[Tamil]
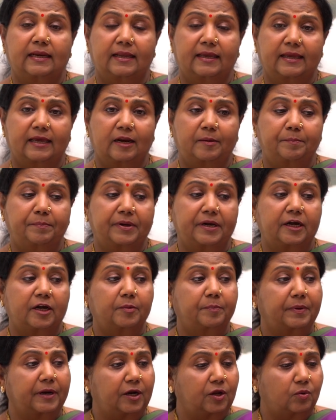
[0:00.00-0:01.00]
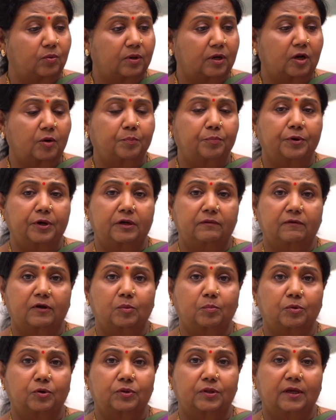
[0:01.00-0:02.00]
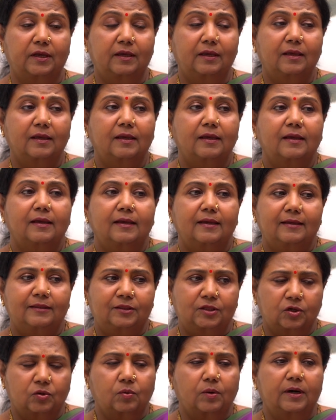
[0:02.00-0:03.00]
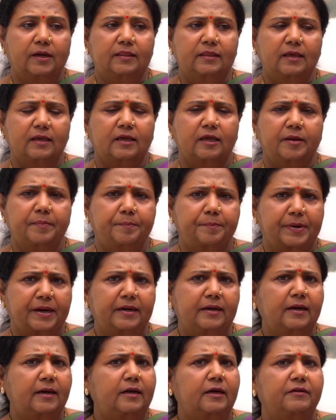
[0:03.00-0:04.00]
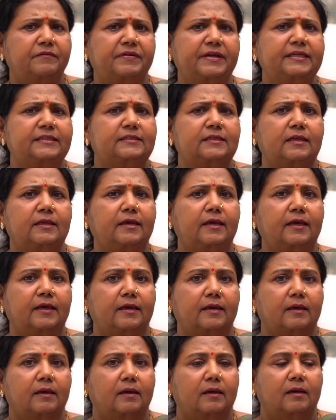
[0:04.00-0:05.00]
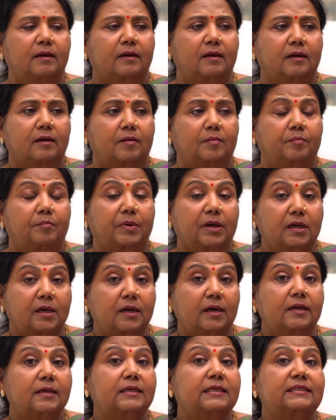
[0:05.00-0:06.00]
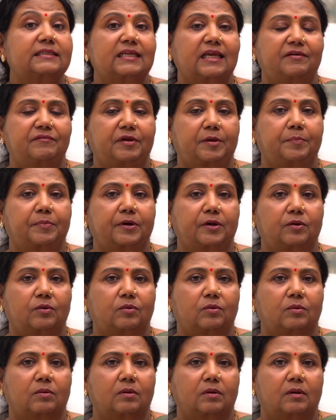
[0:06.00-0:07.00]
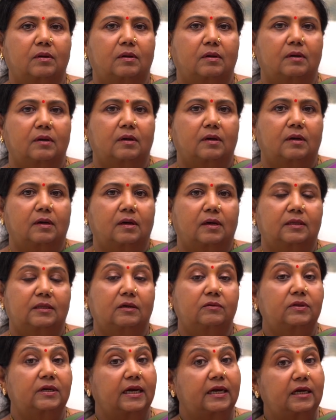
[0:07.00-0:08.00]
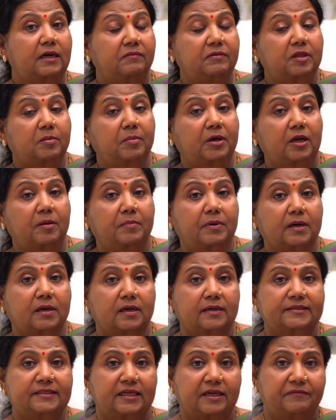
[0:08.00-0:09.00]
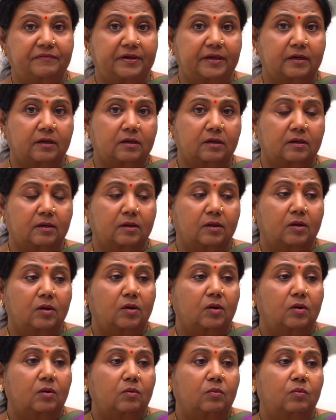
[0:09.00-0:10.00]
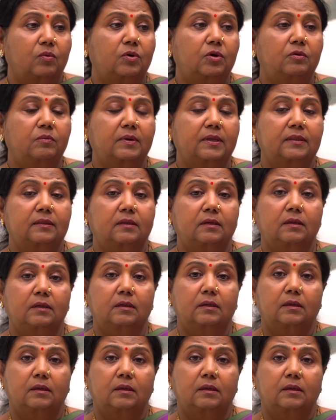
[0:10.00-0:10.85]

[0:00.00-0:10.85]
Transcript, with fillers: எல்லாம் ஹெல்ப் பண்ணிவிட்டு பள்ளிக்கூடம்லாம் போயிட்டு வரும்போது இந்த குழந்தைக்கு பன்னெண்டு வயசுலேயே மக்களுக்கு சேவை பண்ணணும் அதாவது ரெண்டு விதமான மக்கள் சேவை இருக்குது ஒன்று வந்து